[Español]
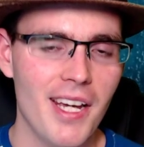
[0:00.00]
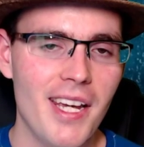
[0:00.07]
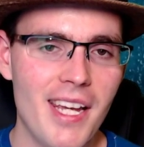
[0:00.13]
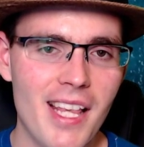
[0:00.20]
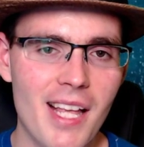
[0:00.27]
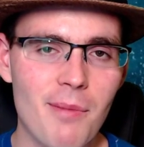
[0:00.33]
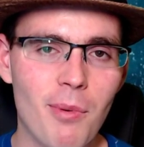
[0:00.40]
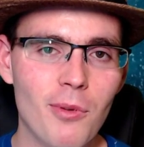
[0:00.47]

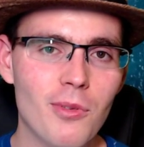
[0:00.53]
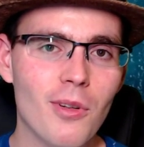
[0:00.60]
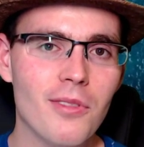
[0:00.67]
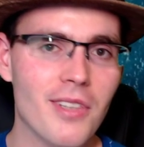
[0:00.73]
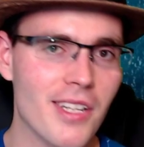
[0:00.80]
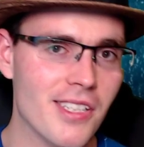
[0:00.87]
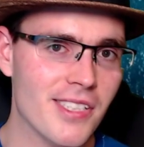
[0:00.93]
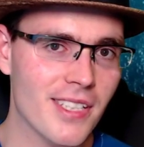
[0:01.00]
Y del punto
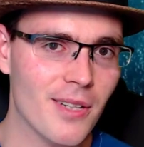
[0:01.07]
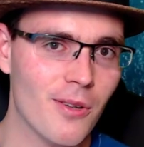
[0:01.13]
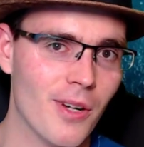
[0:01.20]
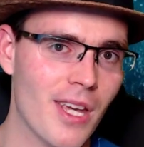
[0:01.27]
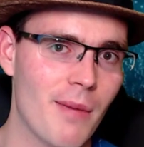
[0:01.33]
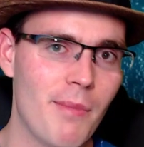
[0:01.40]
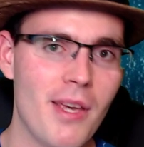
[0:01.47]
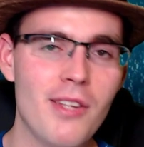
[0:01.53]
tercero
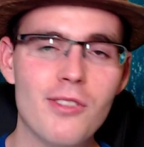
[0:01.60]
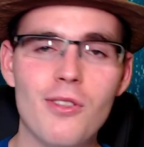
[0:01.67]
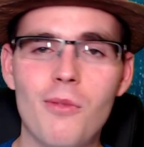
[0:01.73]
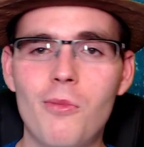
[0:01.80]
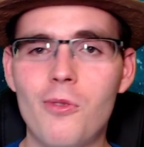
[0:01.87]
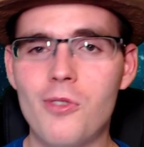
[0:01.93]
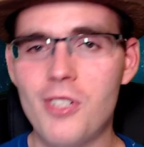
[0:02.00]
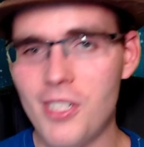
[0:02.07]
que me hizo
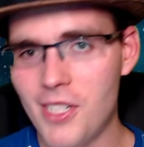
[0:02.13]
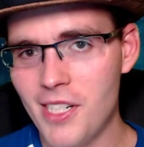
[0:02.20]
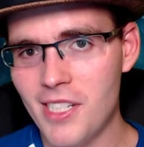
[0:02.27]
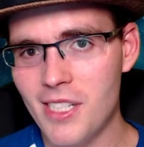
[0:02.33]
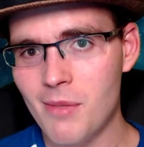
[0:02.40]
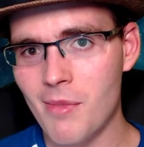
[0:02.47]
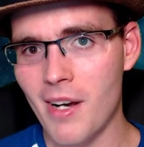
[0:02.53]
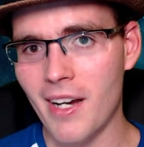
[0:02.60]

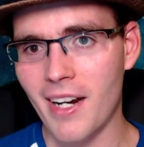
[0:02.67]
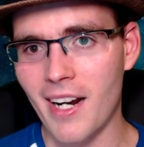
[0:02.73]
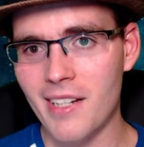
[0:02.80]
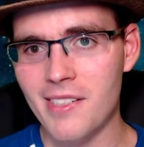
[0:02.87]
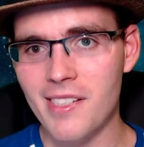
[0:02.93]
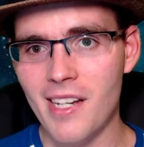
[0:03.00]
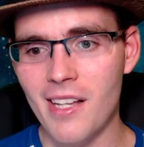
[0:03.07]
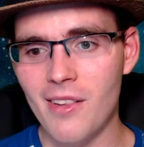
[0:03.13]
muchísima
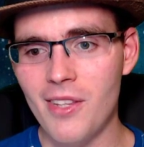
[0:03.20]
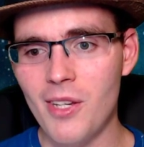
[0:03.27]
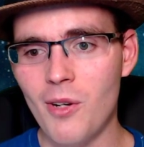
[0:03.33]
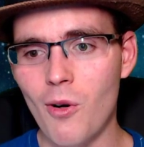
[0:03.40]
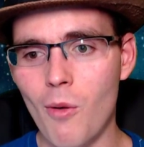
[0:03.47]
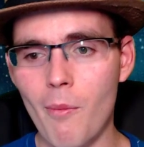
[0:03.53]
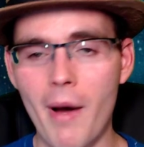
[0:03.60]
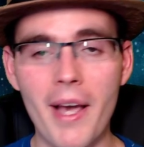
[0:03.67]
gracia,
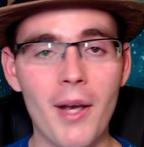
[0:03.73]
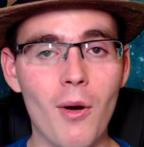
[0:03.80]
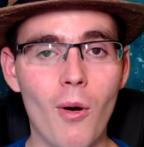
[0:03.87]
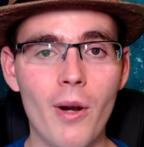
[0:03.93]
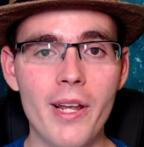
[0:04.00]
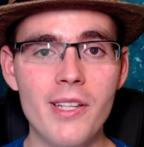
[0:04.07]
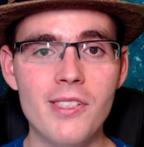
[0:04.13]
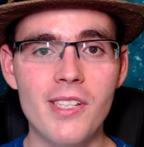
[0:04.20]
dijo Mike
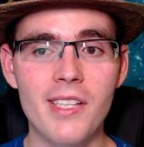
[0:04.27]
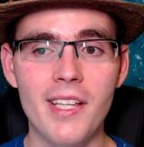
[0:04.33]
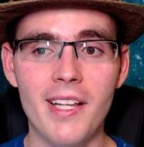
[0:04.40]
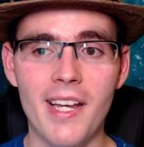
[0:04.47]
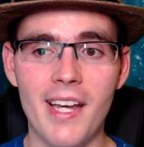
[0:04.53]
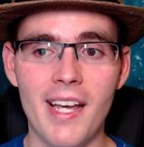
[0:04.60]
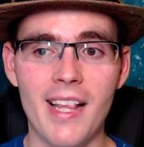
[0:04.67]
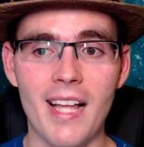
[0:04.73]
Collins, de
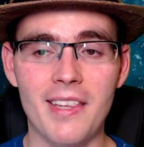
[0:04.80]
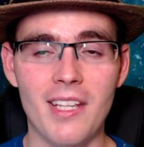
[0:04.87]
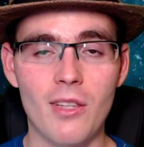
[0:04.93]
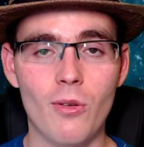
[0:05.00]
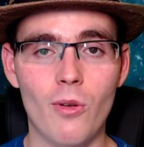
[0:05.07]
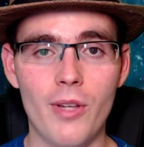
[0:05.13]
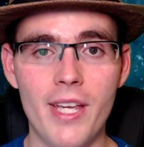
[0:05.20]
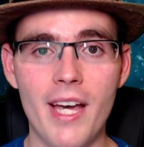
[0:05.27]
que la
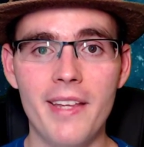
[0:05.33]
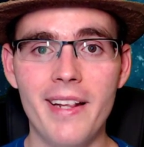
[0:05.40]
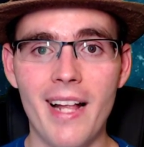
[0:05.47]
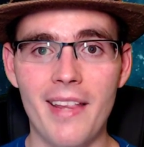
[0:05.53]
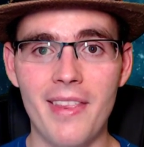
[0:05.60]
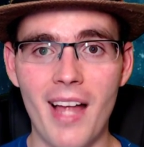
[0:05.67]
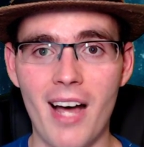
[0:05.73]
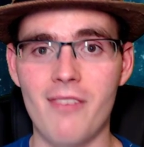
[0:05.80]
tecnología de
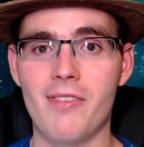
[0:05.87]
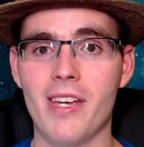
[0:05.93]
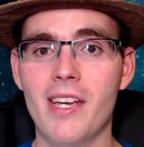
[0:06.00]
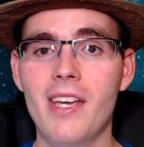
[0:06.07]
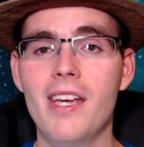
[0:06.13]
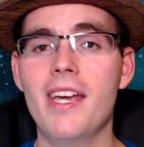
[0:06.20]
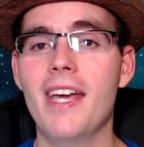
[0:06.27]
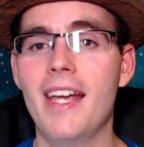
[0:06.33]
la nave
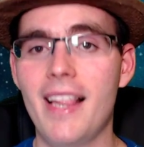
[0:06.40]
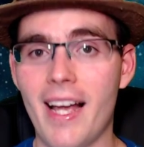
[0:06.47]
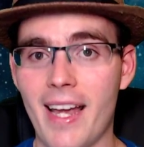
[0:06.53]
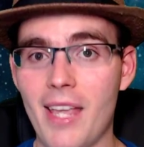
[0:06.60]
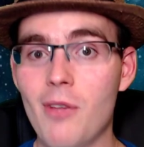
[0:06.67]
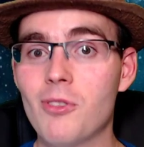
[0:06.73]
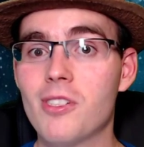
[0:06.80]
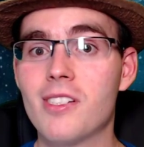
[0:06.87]
en la
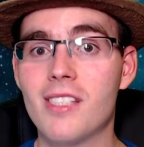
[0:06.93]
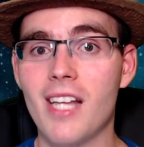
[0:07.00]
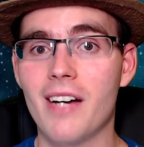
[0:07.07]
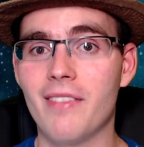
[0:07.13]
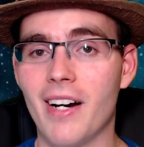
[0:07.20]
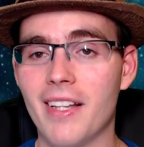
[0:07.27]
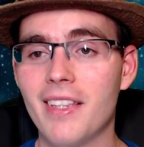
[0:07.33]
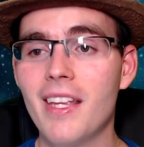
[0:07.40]
que ellos
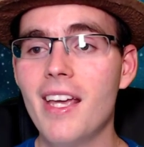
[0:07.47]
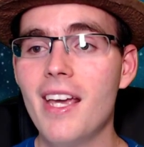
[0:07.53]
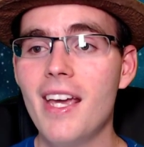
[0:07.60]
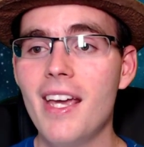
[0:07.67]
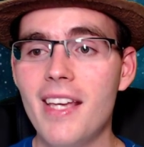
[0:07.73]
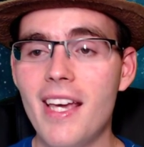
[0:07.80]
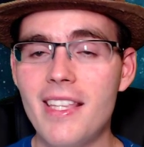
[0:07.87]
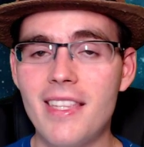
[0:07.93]
estaban
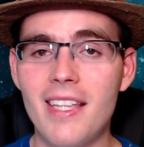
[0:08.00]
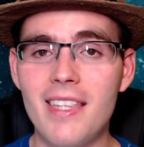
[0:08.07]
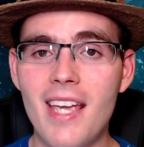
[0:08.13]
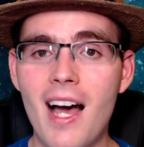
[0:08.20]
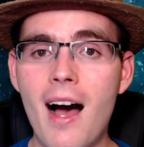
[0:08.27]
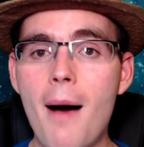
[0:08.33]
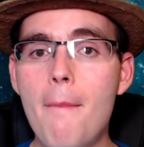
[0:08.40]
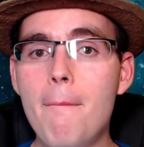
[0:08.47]

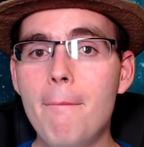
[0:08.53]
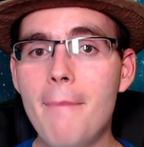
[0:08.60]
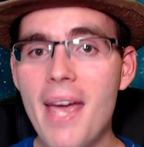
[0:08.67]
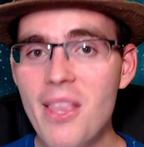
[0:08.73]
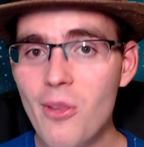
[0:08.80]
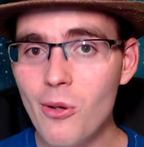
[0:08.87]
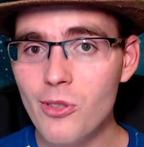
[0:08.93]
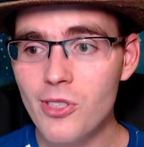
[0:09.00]
tenía
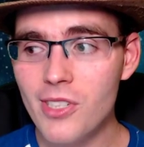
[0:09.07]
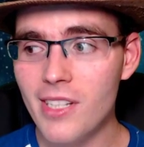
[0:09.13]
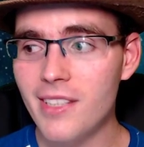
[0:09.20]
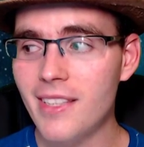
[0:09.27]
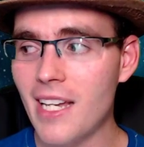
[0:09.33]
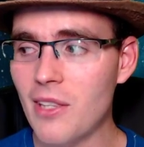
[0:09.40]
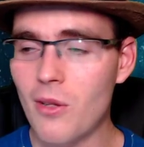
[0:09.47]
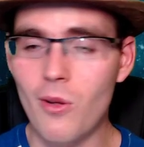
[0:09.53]
menos
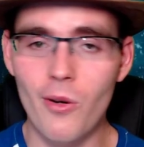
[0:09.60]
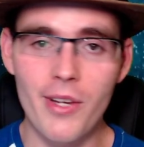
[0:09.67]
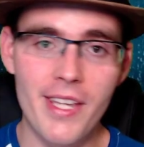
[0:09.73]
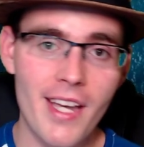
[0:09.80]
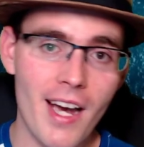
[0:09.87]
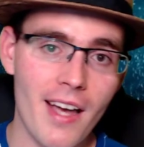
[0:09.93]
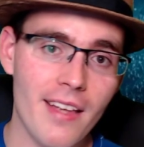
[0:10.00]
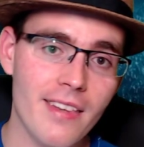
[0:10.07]

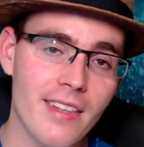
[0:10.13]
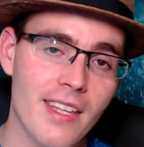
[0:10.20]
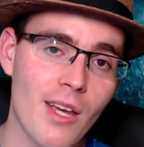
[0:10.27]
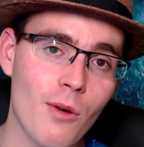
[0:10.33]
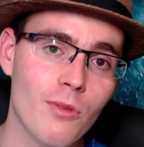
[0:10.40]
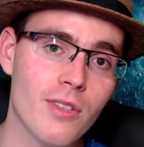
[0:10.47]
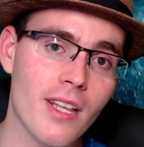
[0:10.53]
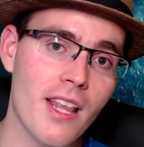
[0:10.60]
tecnología que
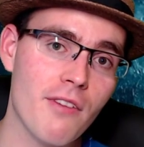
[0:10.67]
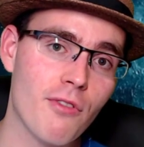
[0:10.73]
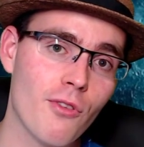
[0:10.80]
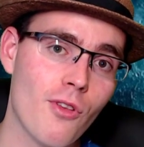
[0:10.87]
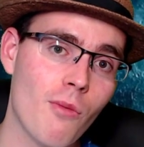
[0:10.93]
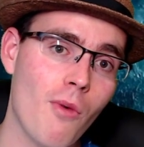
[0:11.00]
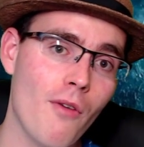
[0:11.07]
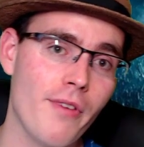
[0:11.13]
un
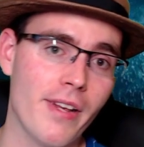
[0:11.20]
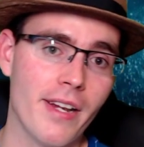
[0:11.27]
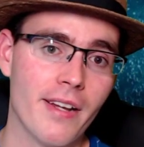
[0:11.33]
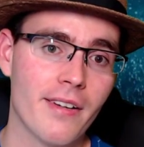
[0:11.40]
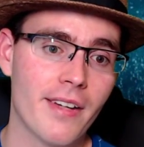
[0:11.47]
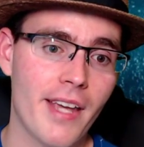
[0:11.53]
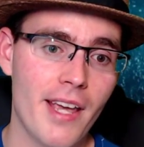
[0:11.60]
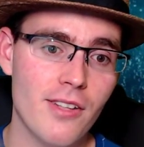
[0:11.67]
teléfono móvil.
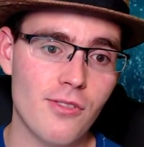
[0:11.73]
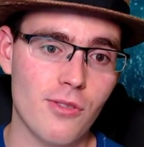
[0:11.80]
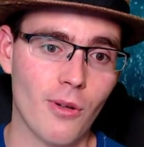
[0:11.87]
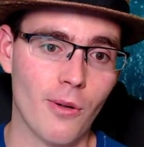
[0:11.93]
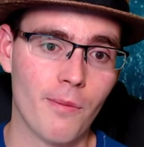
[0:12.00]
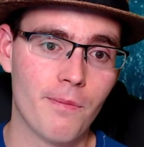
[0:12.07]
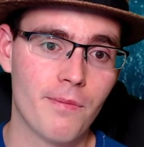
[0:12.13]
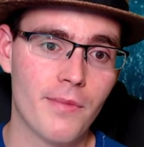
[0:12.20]

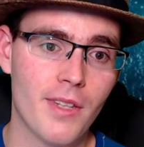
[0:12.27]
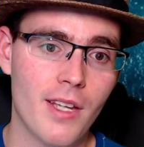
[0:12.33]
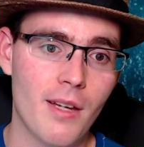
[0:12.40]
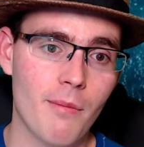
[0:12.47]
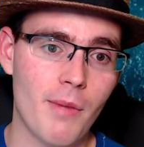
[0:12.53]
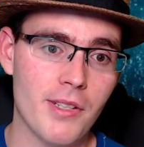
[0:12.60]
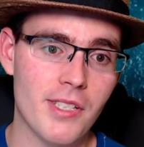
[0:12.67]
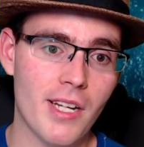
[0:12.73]
Esto,
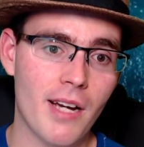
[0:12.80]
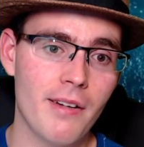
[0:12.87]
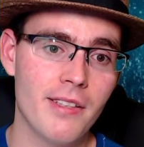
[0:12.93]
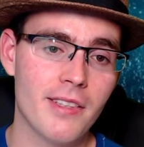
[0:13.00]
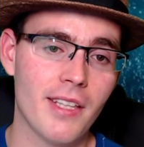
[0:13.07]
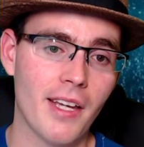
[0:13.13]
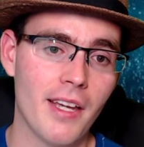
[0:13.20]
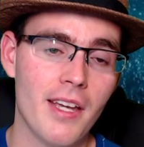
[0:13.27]

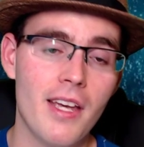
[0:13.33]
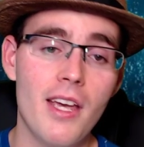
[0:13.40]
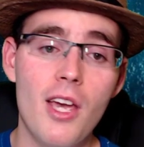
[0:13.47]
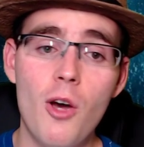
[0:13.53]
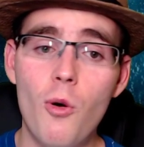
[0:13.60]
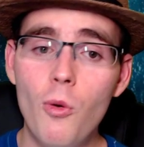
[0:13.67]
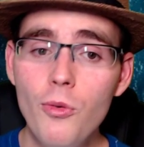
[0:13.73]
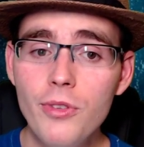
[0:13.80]
básicamente,
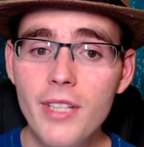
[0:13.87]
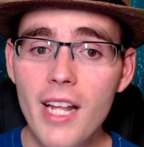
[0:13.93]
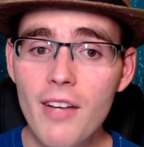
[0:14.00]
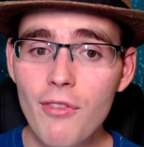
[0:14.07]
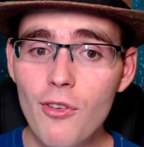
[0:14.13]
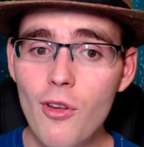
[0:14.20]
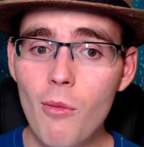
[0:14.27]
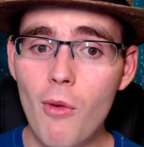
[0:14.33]
un
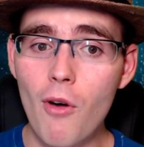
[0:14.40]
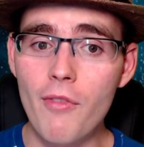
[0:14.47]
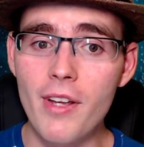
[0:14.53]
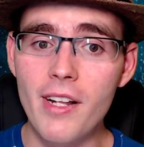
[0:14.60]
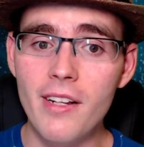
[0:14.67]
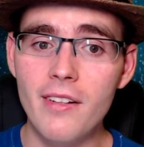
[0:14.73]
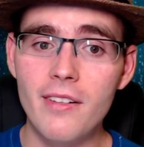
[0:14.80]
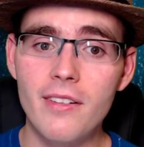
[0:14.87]
teléfono
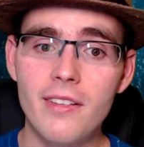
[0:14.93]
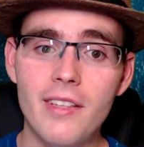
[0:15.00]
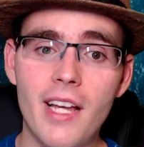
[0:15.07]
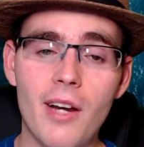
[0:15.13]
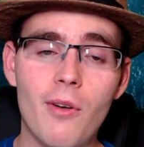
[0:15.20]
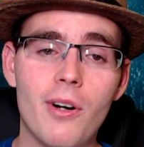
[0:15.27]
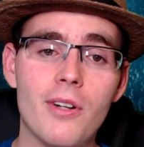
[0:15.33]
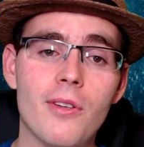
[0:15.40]
móvil, ¿de
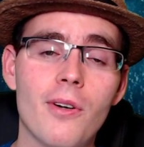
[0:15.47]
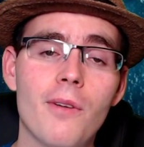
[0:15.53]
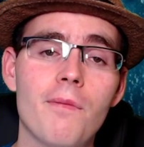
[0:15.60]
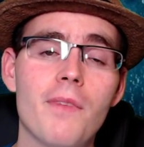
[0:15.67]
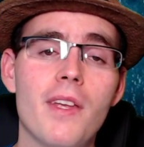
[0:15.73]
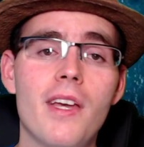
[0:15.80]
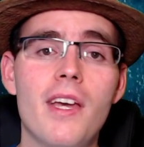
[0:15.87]
acuerdo?